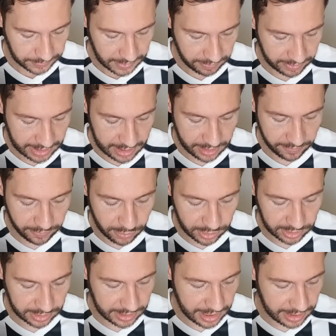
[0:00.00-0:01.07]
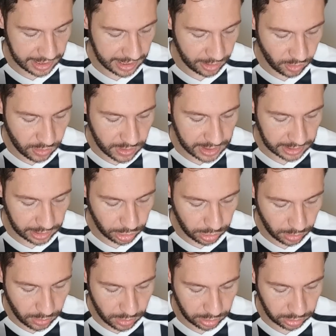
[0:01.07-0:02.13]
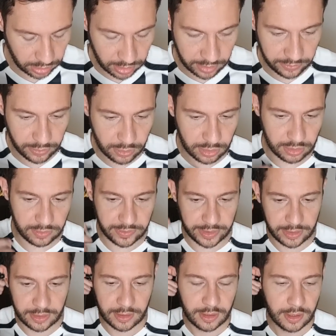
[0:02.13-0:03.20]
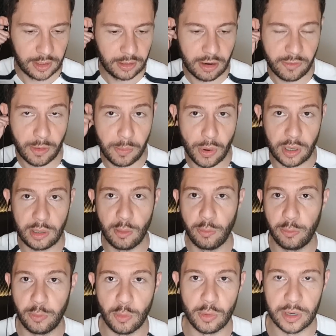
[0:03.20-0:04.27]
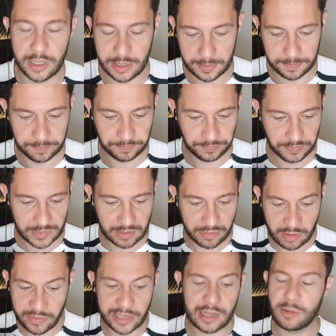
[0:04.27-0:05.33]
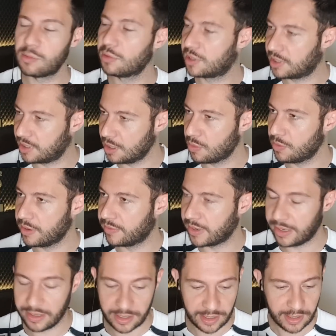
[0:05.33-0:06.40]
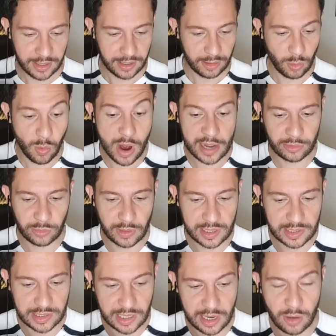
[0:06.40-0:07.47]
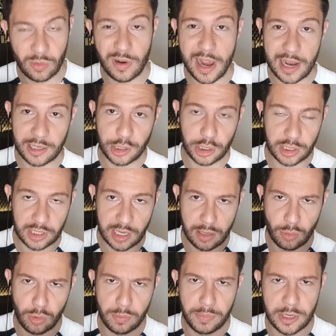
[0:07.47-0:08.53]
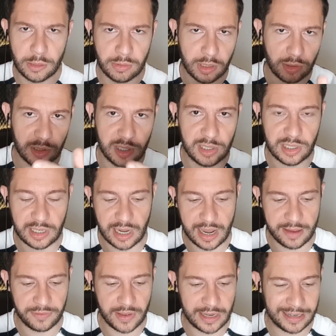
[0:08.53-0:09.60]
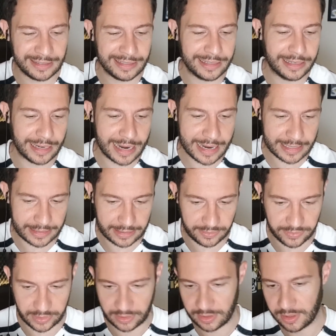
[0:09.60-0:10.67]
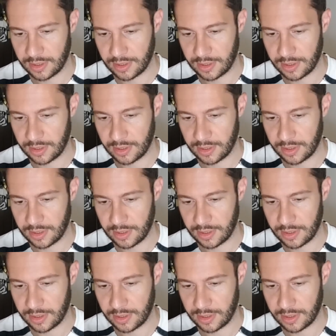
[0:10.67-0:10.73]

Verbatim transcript: Eu fiquei nervoso, nem, nem é o Corinthians que jogou, eu tô nervoso, velho. Ó, vou pôr aqui o fone. Vamos ver o que aconteceu aí, vai. 4 a 0 React sem clubismo, então se inscreve aí que é de graça, velho.